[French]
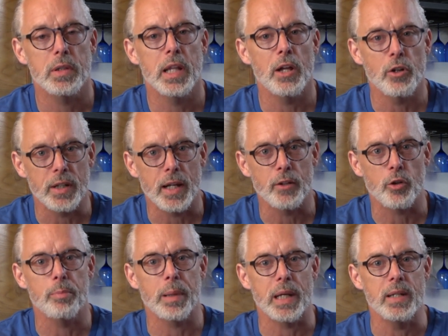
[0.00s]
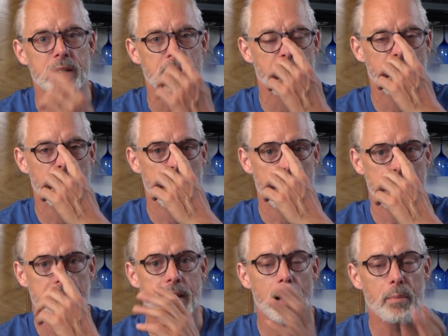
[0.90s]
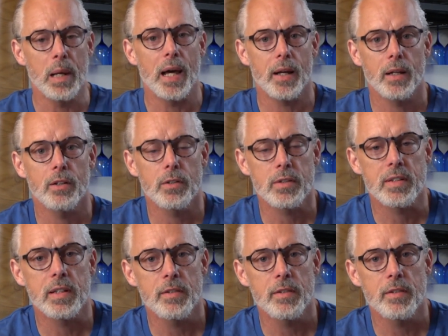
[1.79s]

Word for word: dans notre entreprise sans blague, là,